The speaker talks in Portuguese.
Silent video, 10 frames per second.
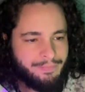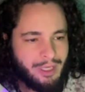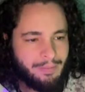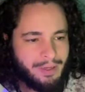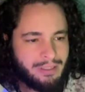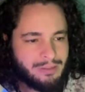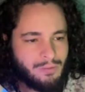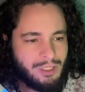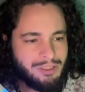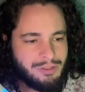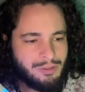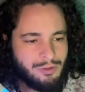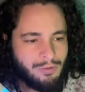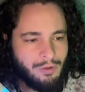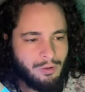Empire Guardians
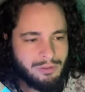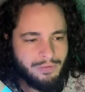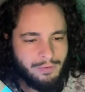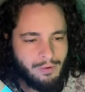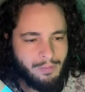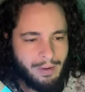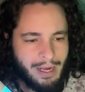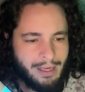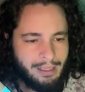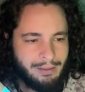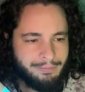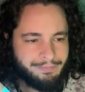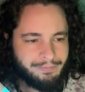Stronghold, eu vou comprar ela.